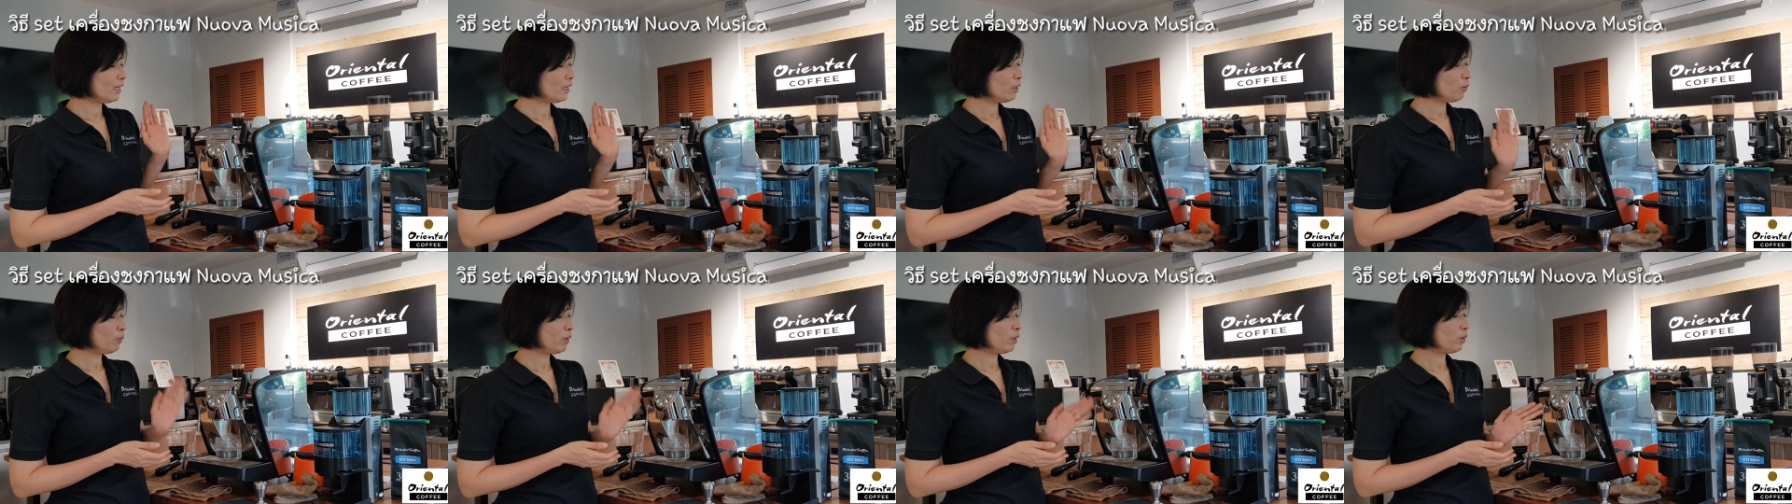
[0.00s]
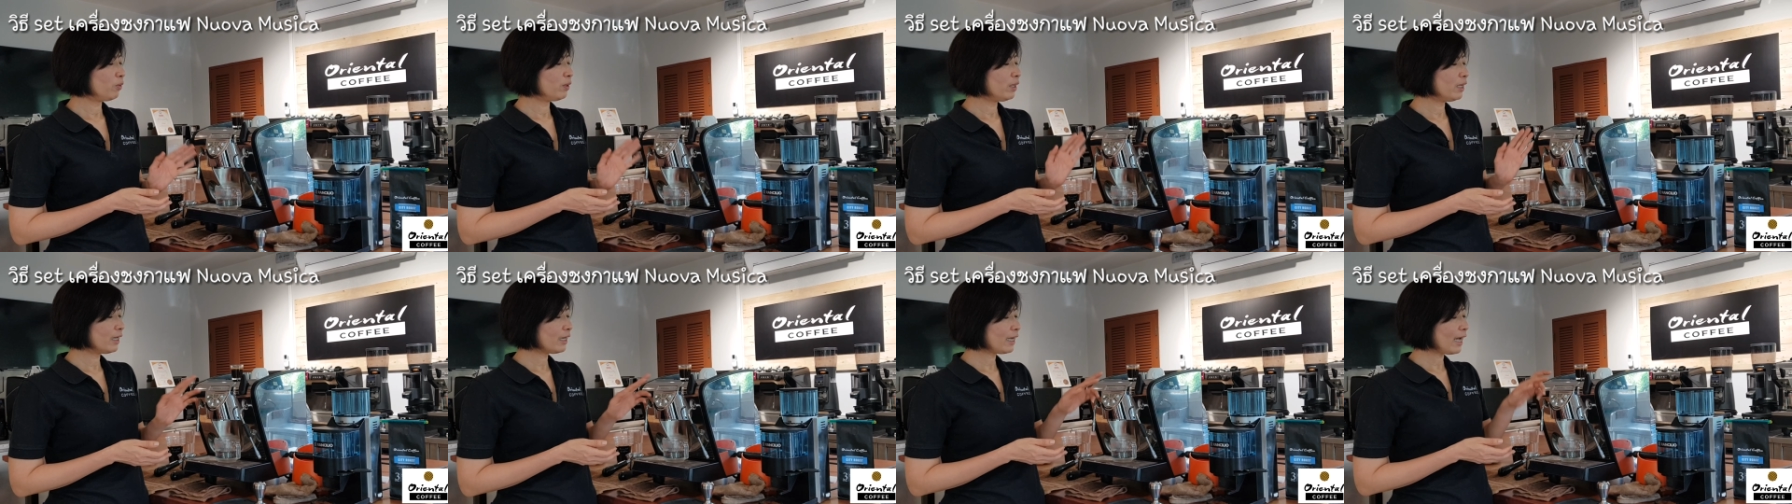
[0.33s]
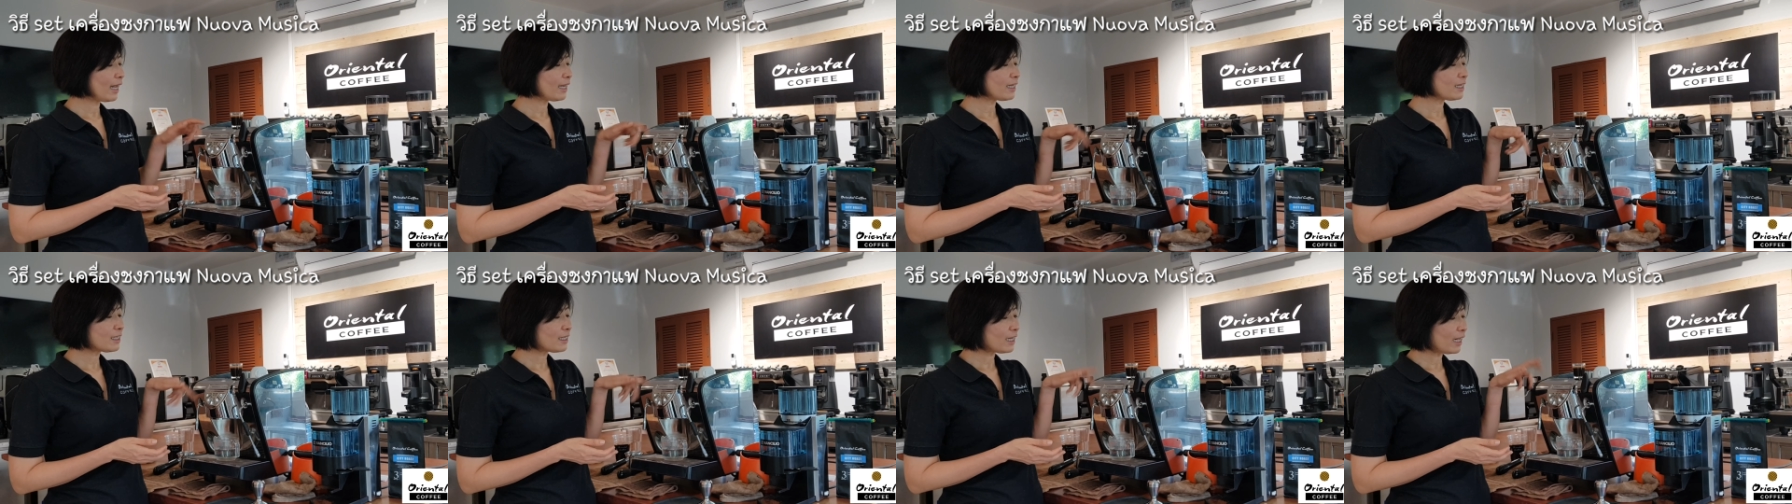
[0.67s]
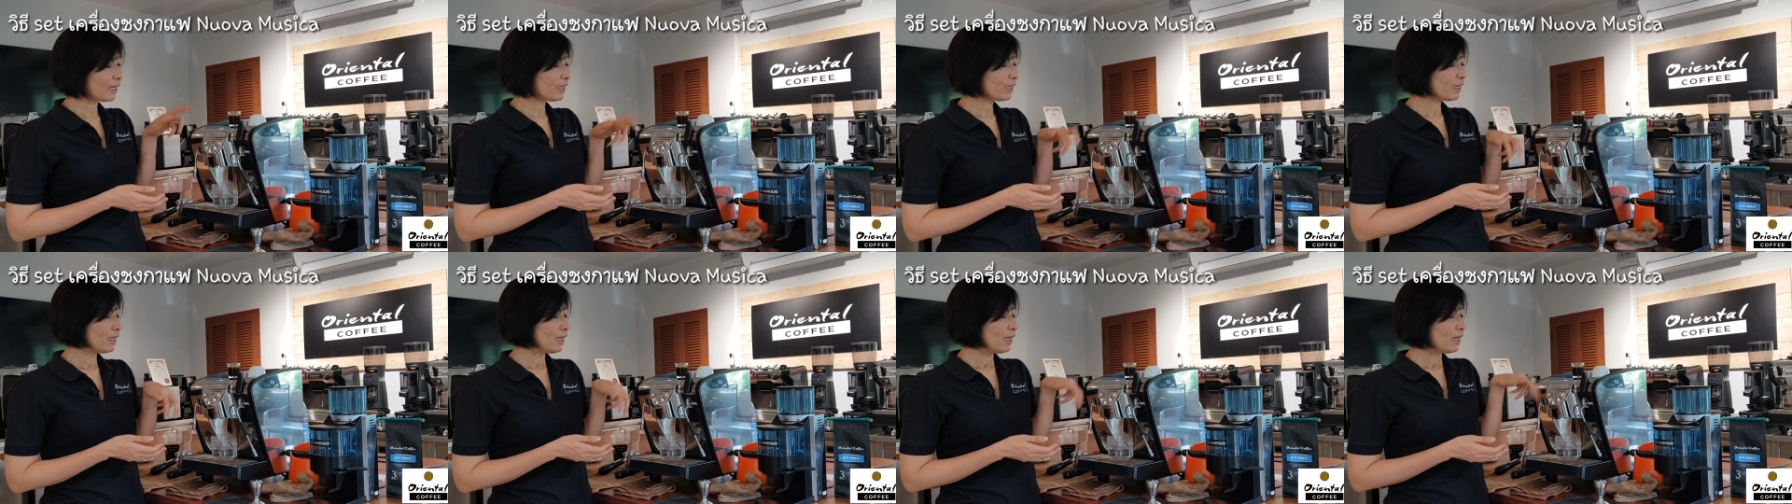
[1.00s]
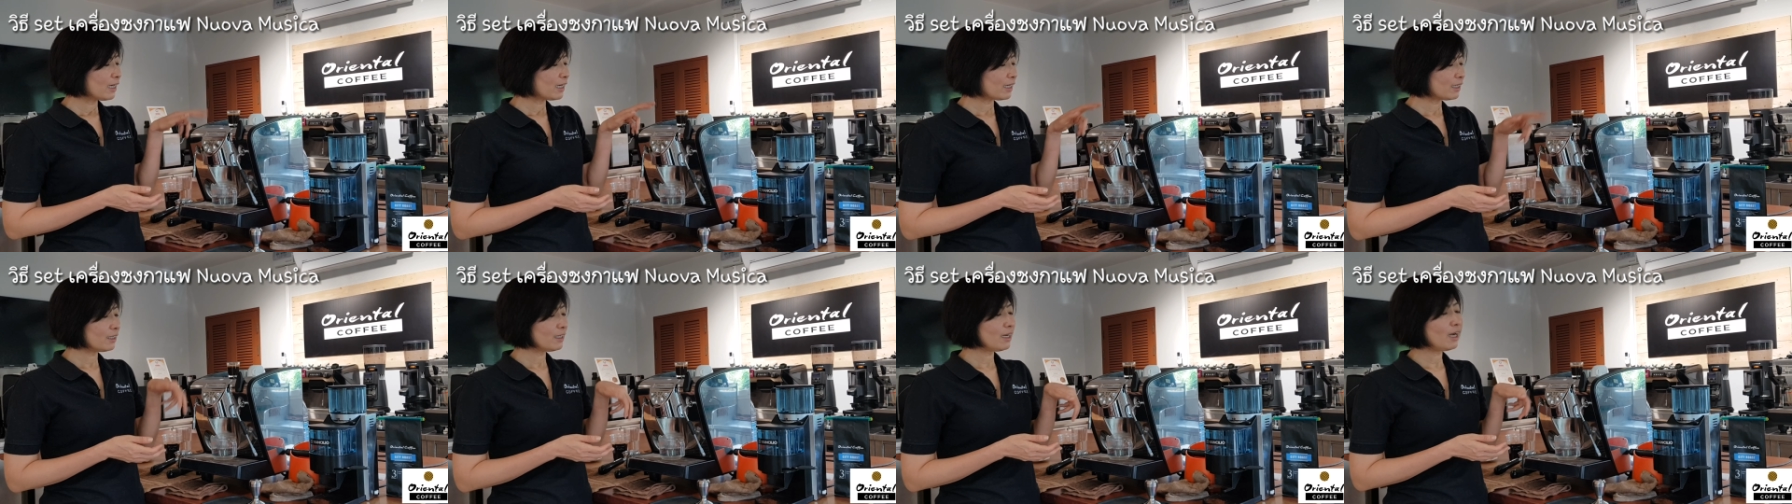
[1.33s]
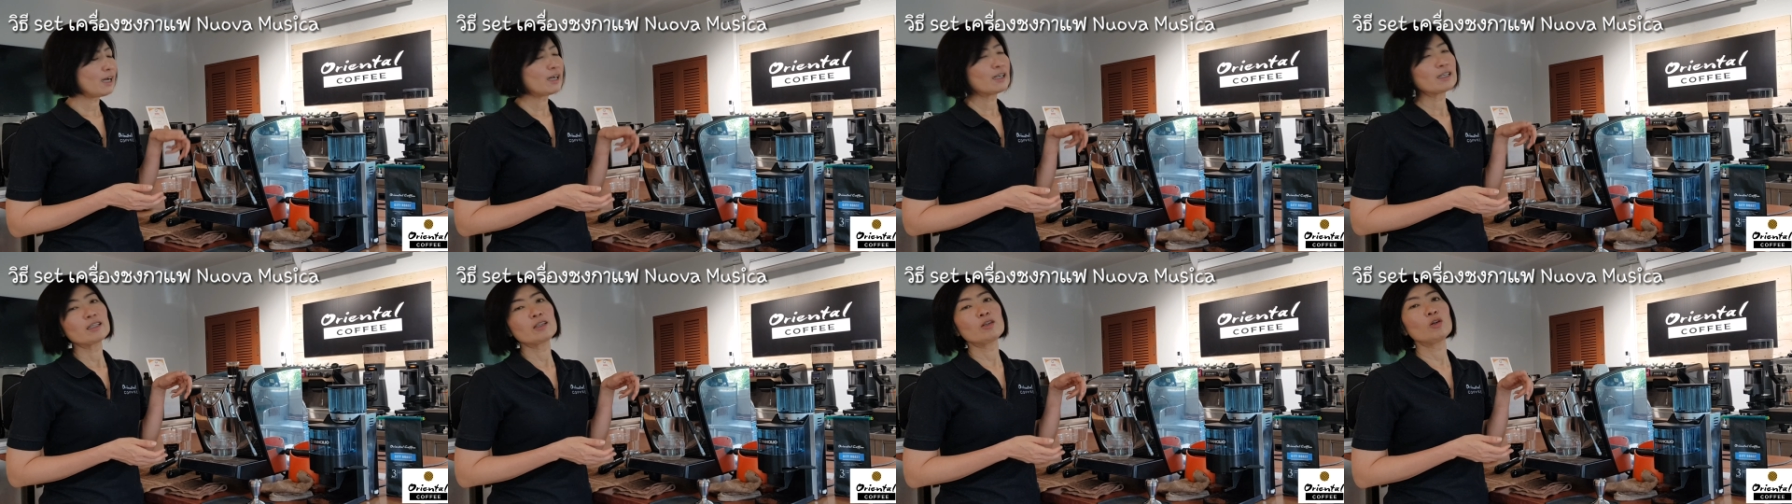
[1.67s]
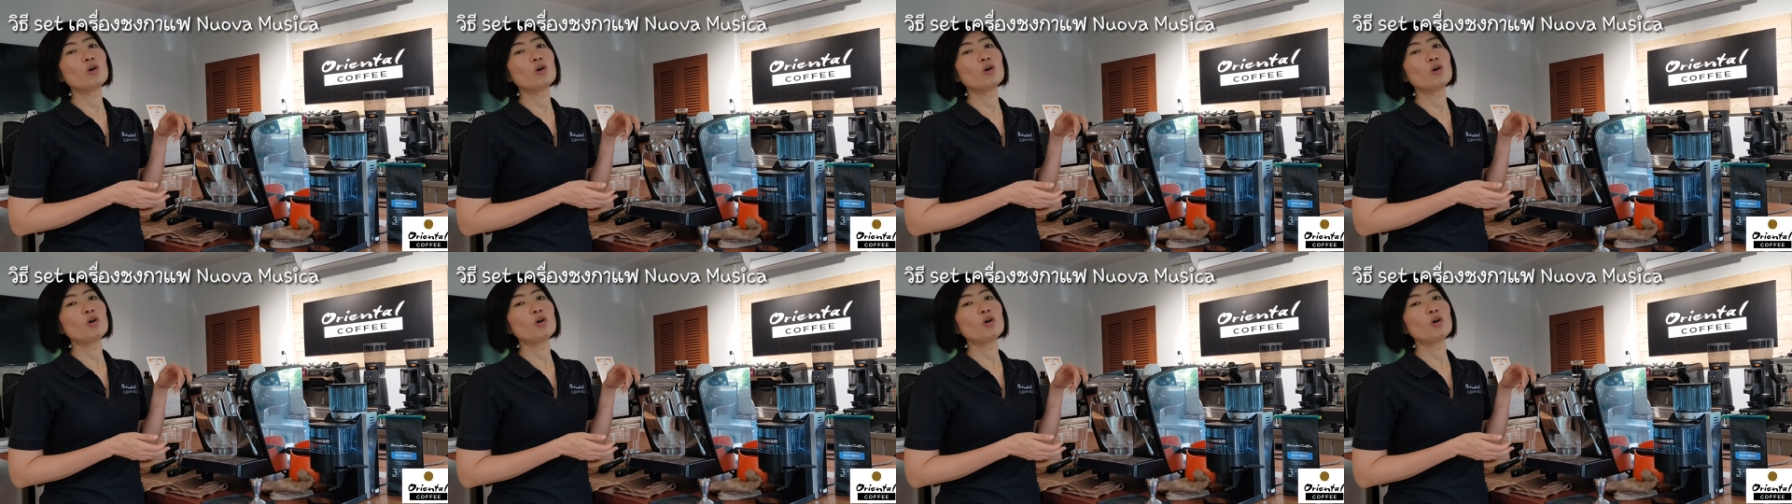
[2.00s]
รีวิวเรื่องการเซตเครื่อง